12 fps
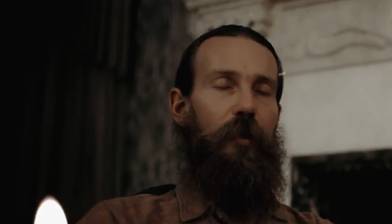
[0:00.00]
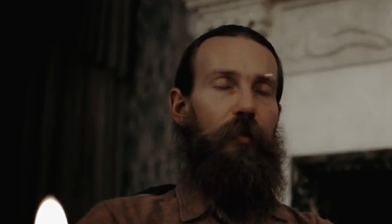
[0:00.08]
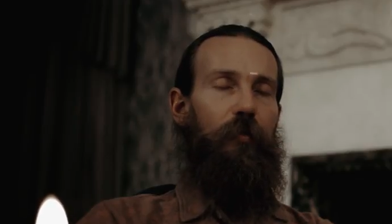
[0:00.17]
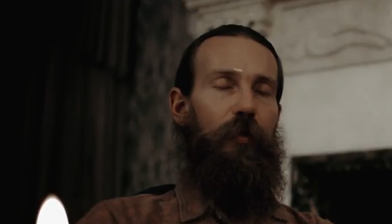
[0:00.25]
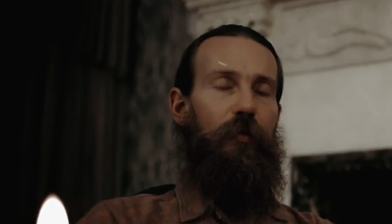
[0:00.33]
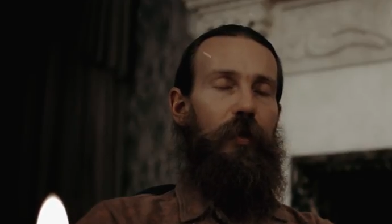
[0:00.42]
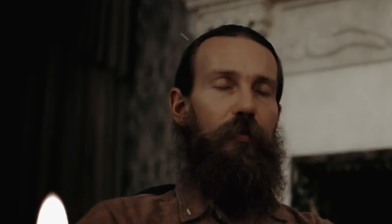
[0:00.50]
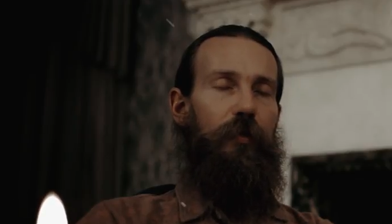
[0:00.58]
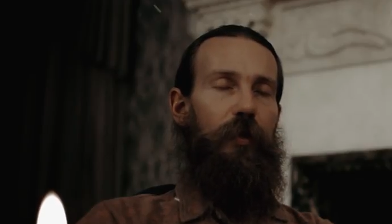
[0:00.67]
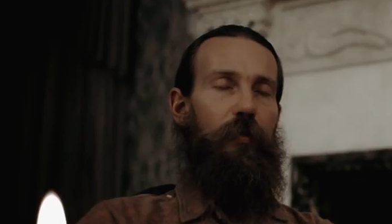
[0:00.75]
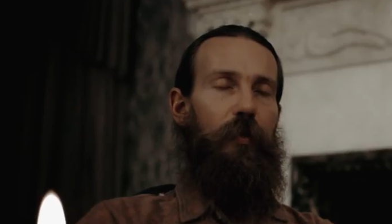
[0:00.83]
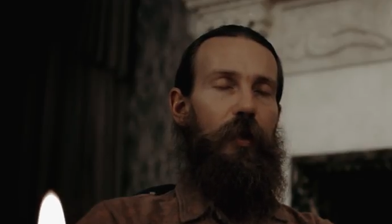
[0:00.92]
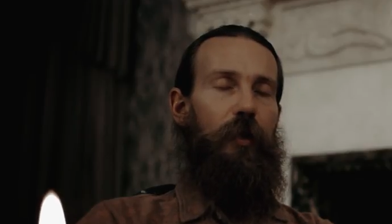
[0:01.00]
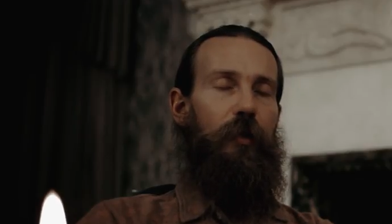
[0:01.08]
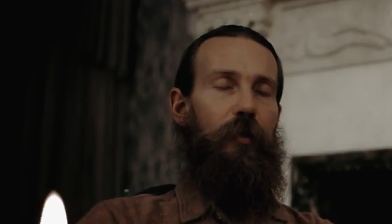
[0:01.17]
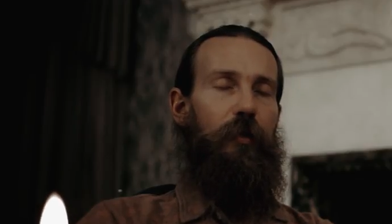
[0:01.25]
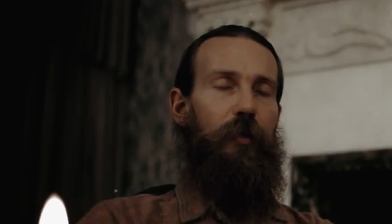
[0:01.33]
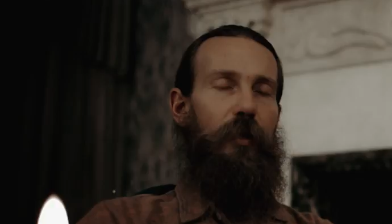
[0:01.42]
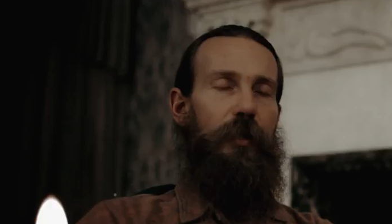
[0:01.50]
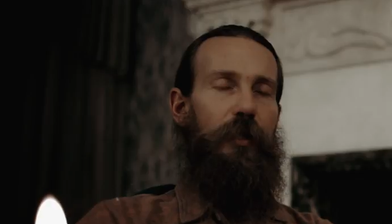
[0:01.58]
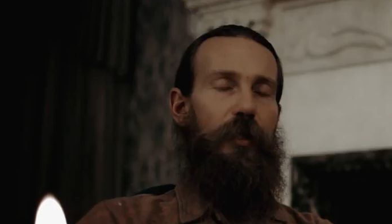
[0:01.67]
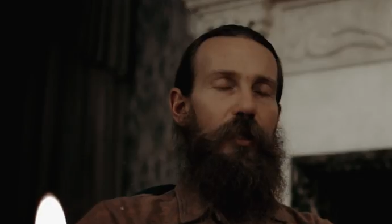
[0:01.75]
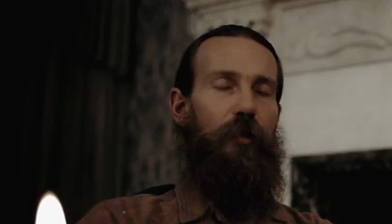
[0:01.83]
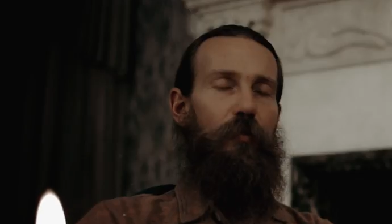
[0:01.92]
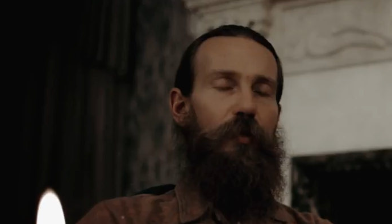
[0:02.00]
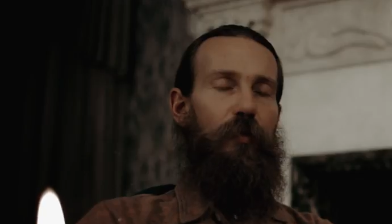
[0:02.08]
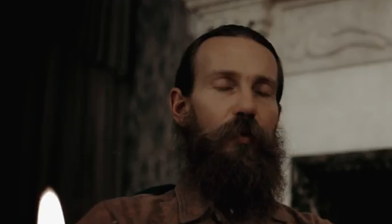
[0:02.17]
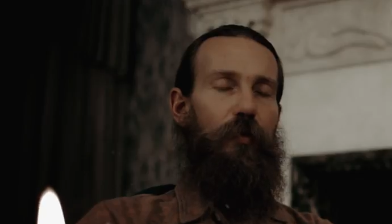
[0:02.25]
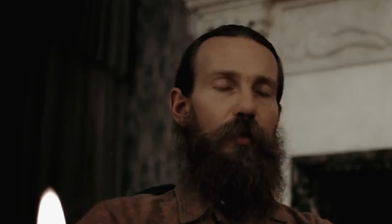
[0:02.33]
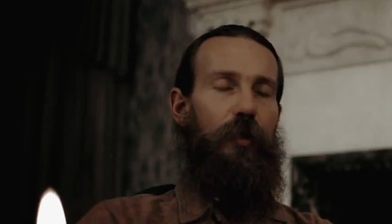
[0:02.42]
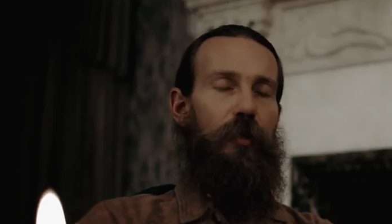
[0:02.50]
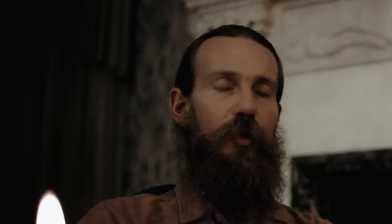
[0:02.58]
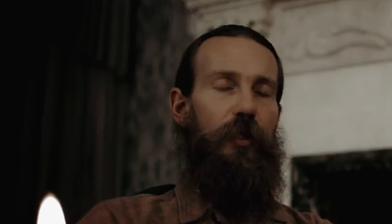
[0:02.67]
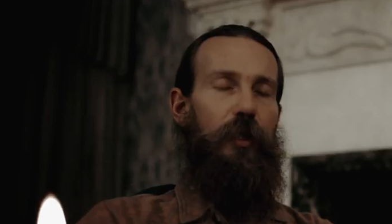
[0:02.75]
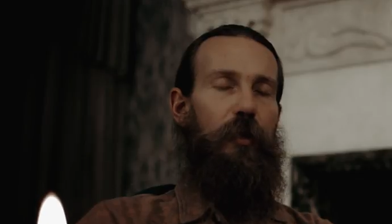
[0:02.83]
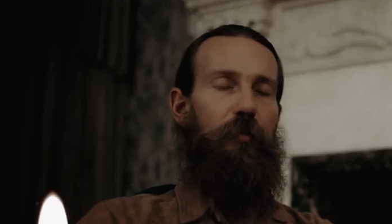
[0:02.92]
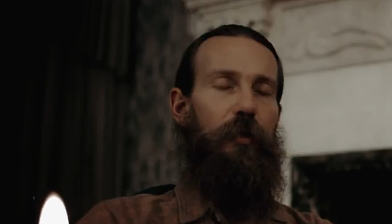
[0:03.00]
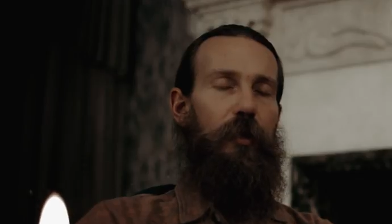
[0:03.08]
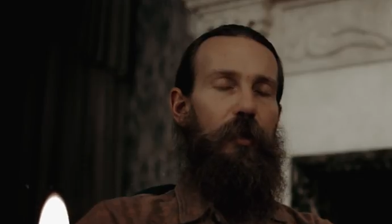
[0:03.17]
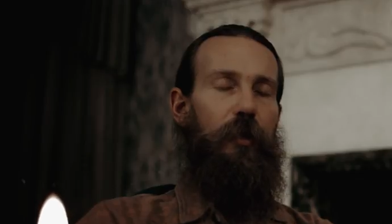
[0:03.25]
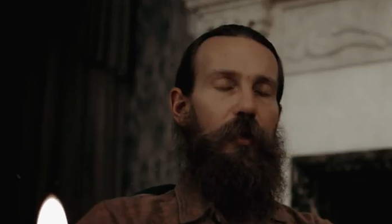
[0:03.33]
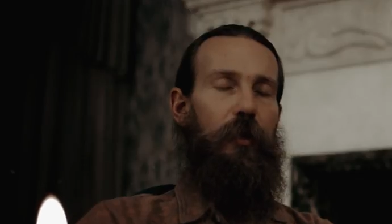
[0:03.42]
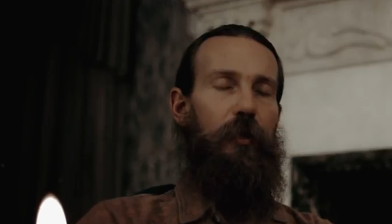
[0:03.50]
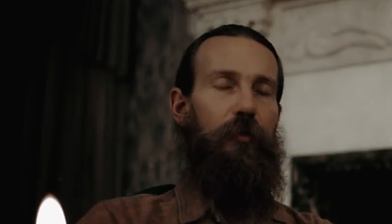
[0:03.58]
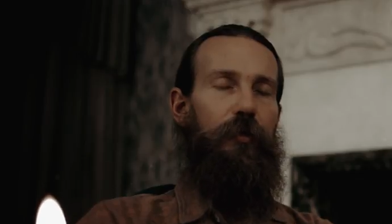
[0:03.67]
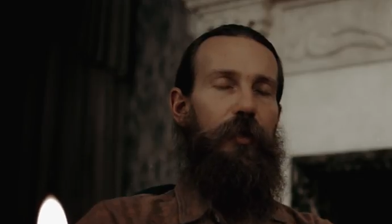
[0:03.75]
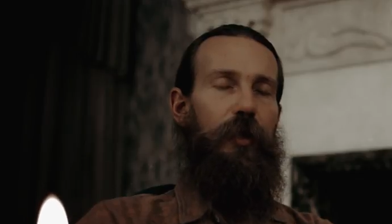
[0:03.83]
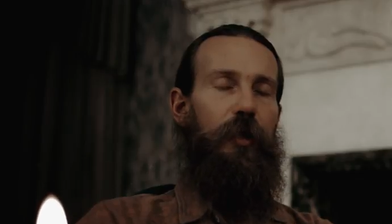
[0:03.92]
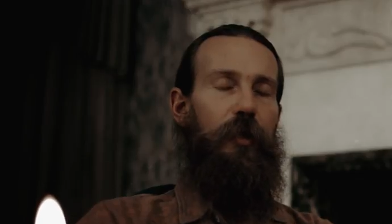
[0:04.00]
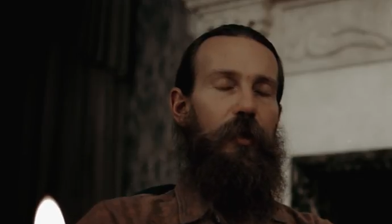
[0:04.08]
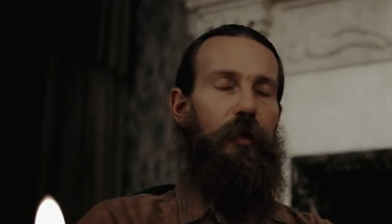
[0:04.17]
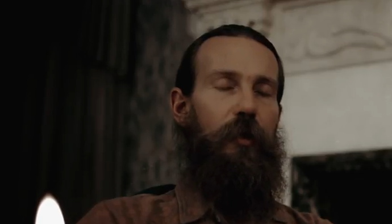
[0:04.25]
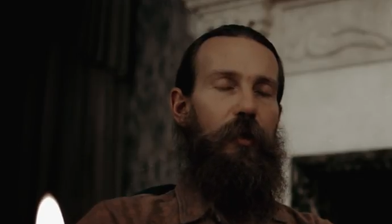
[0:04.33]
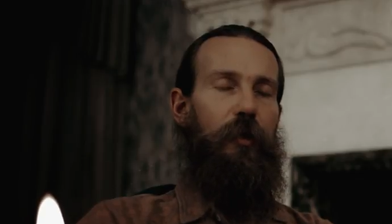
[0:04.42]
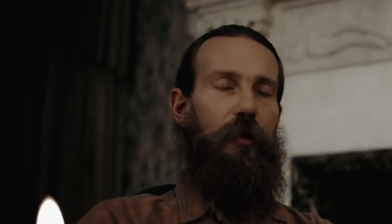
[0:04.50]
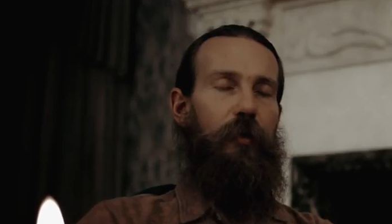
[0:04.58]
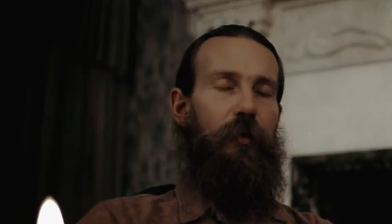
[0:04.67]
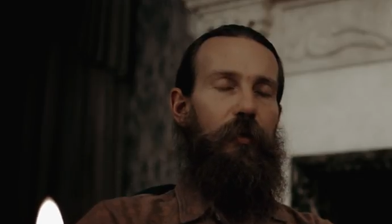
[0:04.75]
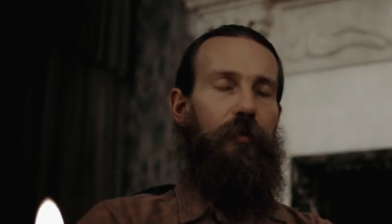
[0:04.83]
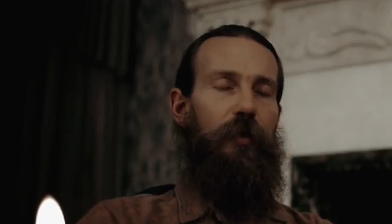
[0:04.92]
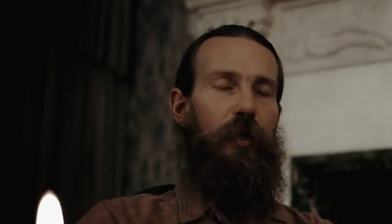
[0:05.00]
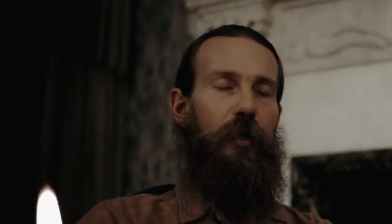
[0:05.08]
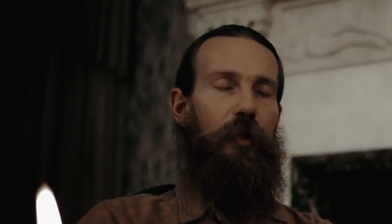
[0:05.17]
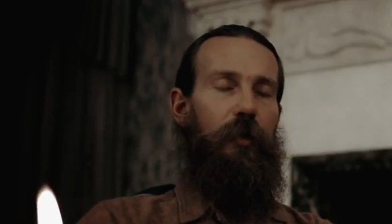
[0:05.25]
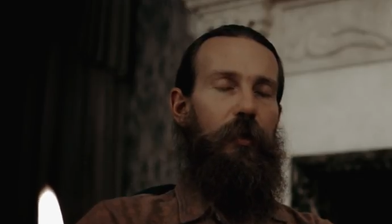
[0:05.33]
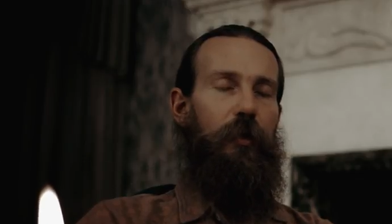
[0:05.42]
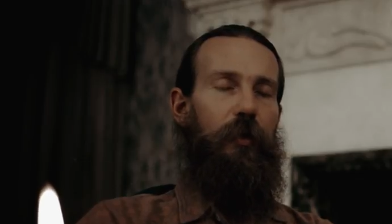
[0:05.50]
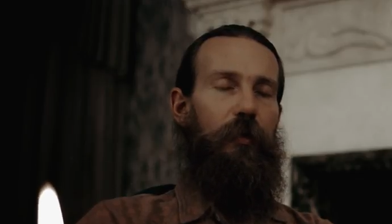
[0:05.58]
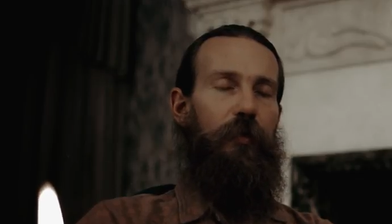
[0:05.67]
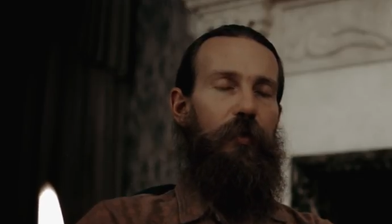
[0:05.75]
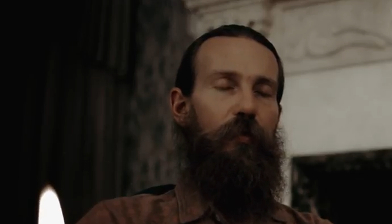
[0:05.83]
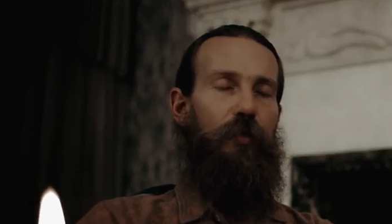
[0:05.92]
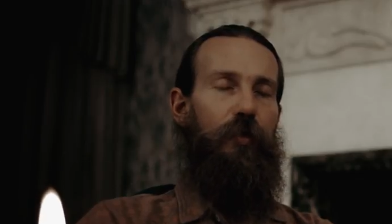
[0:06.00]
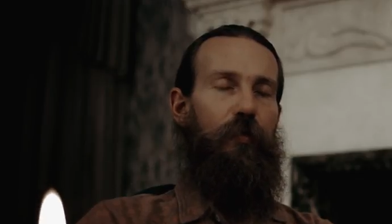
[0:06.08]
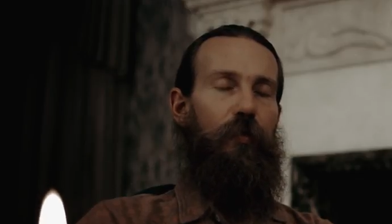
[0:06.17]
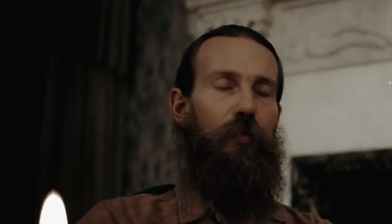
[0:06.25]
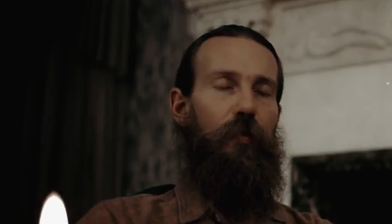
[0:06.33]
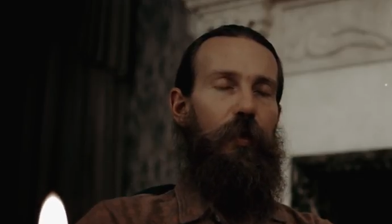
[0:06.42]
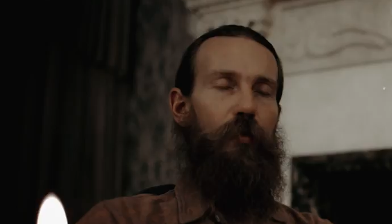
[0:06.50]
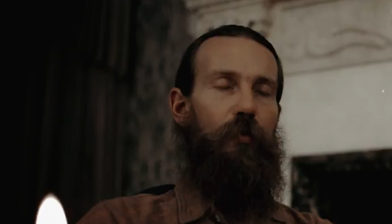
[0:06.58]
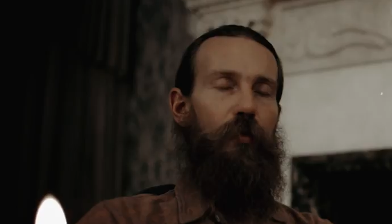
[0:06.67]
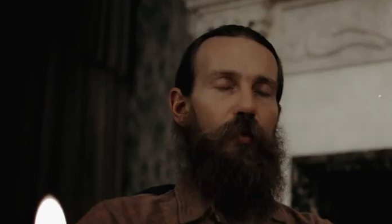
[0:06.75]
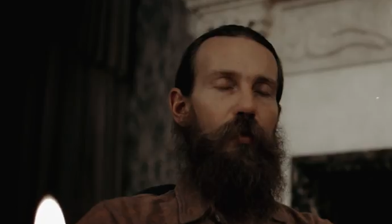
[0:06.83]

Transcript: Мы верим в себя, осознаем свою ценность для мира, для людей, для Вселенной, для всего живого вокруг.